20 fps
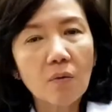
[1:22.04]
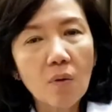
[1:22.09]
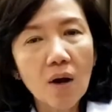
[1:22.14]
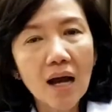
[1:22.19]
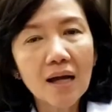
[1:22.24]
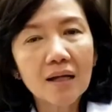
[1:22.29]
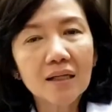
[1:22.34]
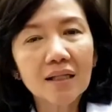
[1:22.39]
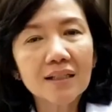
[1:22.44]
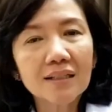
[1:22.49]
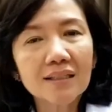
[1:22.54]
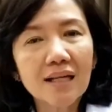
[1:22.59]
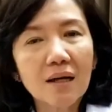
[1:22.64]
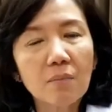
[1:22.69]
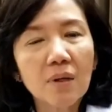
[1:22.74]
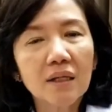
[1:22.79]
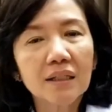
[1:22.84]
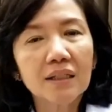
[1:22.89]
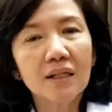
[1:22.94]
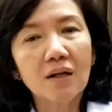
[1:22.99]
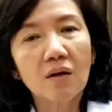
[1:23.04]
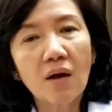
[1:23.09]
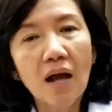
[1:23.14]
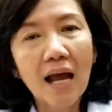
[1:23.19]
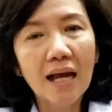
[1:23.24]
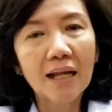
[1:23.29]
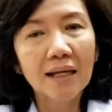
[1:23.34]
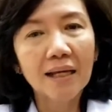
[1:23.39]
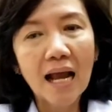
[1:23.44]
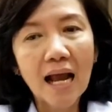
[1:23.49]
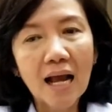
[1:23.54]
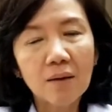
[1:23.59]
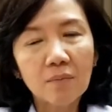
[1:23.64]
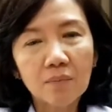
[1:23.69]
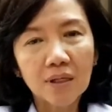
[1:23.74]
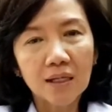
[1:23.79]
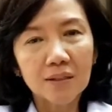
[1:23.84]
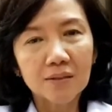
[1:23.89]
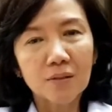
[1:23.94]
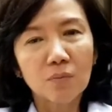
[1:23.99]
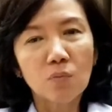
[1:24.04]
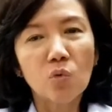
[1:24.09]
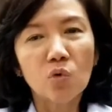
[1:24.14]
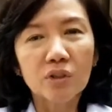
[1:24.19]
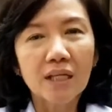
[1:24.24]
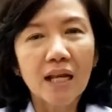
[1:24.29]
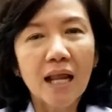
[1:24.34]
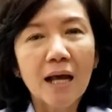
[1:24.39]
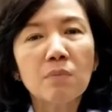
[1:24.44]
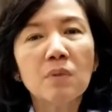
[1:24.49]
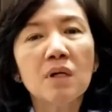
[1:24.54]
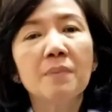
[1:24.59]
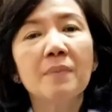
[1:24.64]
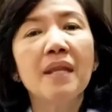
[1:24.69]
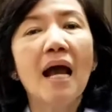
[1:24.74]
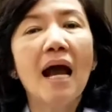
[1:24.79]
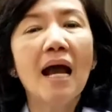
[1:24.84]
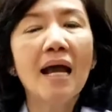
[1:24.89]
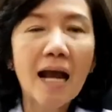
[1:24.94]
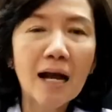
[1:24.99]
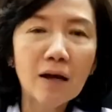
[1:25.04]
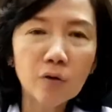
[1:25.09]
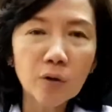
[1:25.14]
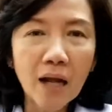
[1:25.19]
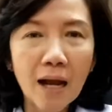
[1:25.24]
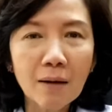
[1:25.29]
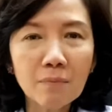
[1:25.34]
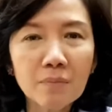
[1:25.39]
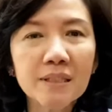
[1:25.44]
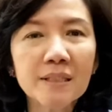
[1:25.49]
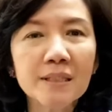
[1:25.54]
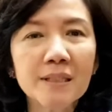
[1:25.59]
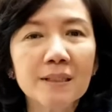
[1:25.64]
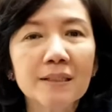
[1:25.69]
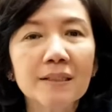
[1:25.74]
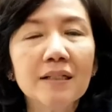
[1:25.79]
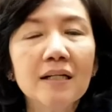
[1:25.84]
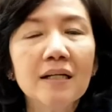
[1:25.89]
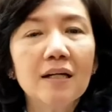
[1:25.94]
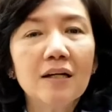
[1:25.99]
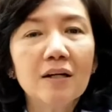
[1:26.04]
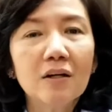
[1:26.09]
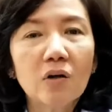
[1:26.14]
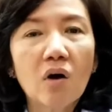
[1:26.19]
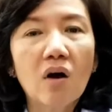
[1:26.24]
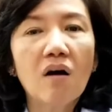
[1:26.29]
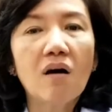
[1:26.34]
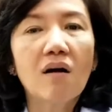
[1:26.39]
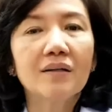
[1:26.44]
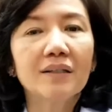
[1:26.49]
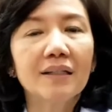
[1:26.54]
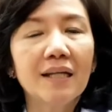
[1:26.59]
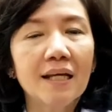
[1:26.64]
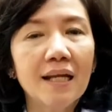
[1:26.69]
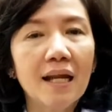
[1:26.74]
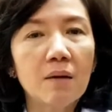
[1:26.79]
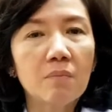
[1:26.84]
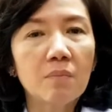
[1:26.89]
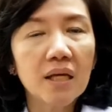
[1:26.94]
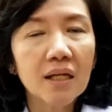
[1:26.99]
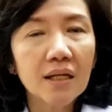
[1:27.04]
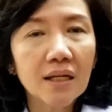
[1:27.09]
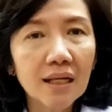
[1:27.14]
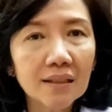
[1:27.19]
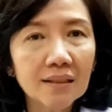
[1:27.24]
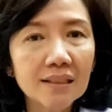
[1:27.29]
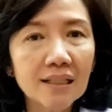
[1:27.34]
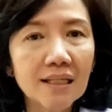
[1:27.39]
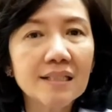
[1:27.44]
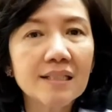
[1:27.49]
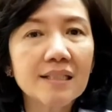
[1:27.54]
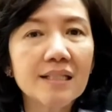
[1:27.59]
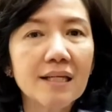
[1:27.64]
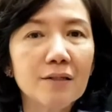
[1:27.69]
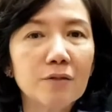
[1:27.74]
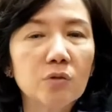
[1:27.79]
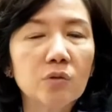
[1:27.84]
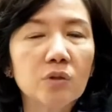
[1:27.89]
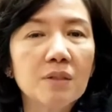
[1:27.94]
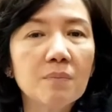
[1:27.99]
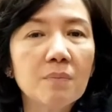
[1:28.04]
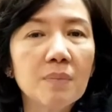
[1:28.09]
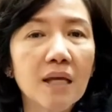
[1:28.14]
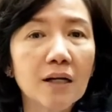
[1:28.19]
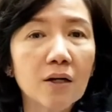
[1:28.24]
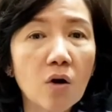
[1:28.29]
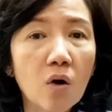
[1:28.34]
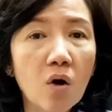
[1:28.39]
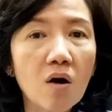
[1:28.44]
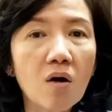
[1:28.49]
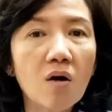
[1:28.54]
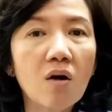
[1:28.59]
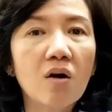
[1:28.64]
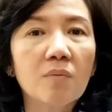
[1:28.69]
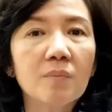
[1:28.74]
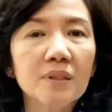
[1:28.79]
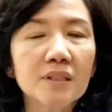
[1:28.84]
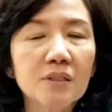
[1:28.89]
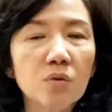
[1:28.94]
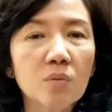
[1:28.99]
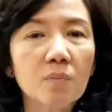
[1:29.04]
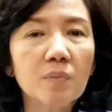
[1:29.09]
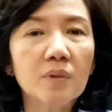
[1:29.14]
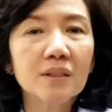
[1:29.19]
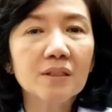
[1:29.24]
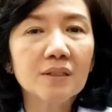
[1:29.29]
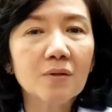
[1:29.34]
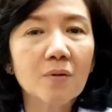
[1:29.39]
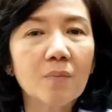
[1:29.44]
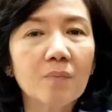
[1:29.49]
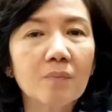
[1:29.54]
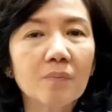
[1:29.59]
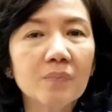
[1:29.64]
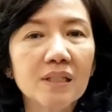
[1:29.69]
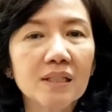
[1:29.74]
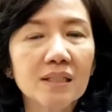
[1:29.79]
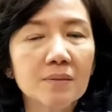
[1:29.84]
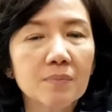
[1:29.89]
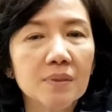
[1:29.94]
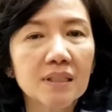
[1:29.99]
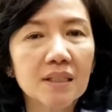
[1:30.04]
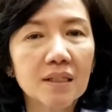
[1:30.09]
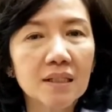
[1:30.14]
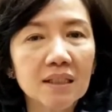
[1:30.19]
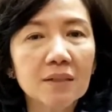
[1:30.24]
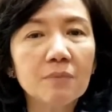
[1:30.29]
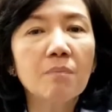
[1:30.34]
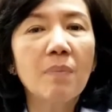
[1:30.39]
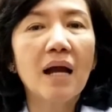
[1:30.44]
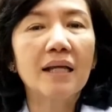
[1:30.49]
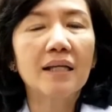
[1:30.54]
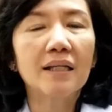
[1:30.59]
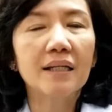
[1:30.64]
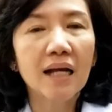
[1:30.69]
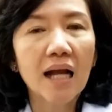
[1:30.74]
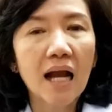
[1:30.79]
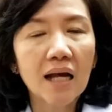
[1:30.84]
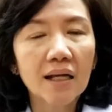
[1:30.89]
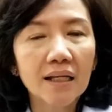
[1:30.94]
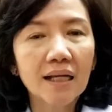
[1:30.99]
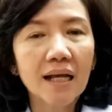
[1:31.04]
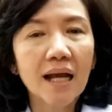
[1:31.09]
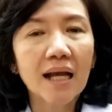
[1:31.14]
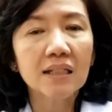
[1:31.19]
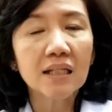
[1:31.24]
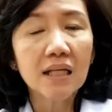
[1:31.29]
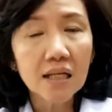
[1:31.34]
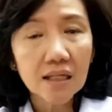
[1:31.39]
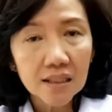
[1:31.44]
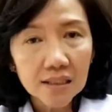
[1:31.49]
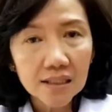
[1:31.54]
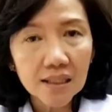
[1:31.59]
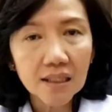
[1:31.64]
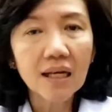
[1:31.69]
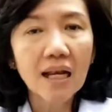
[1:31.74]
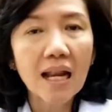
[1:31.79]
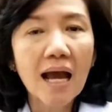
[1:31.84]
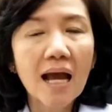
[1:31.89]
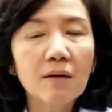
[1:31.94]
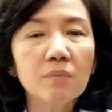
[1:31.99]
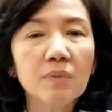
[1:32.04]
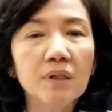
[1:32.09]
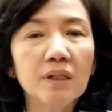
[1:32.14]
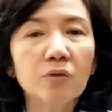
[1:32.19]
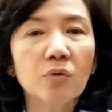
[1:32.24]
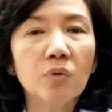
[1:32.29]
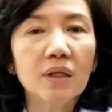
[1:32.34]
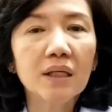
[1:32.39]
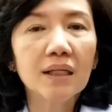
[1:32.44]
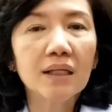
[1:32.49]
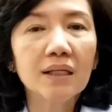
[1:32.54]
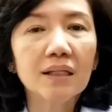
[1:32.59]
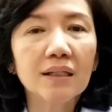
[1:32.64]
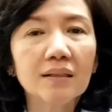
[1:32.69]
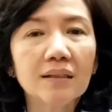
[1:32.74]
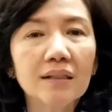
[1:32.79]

แต่ว่าเนื่องจากบางทีเราหาน้ำแต่สบู่ล้างมือไม่ได้หาห้องน้ำไม่เจอก็แนะนำให้ท่านใช้เจลที่มีแอลกอฮอล์เป็นส่วนผสม70%ขึ้นไปนะคะในการเช็ดล้างมือตัวเอง